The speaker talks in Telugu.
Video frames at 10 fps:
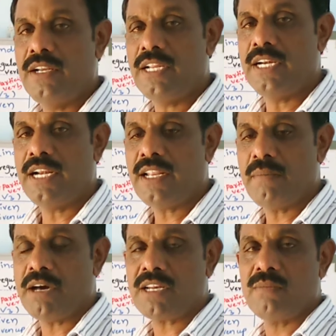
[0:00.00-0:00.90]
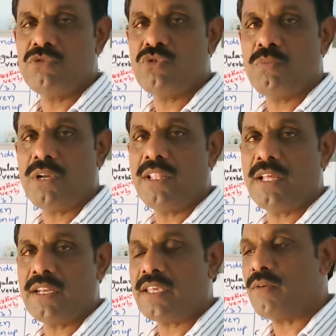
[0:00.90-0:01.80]
లీడ్ అంటే మార్గము చూపుట
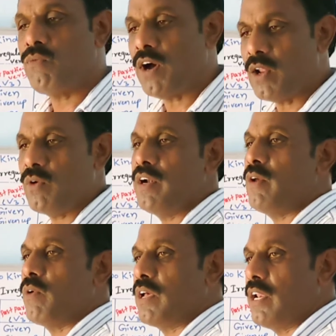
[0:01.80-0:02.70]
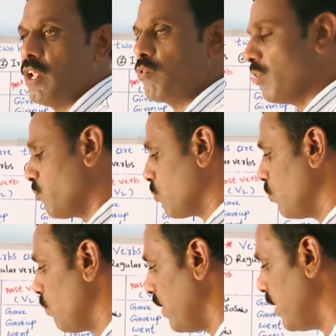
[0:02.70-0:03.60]
దానికి ఫాలో అంటే ఒకరిని
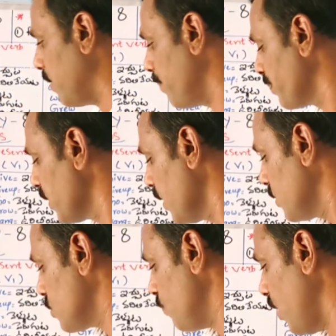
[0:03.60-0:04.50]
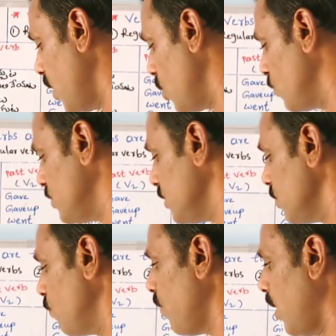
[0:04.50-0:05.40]
అనుసరించుకుంటూ వెళ్ళడం సో ఫాలోడ్
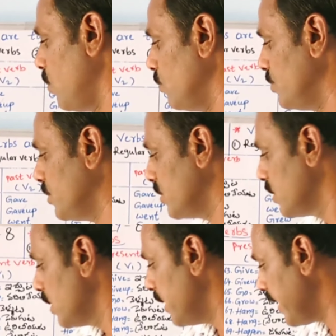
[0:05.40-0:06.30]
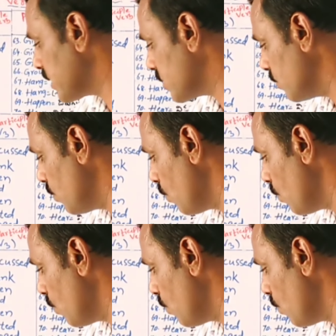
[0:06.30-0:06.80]
ఫాలోడ్ నెక్స్ట్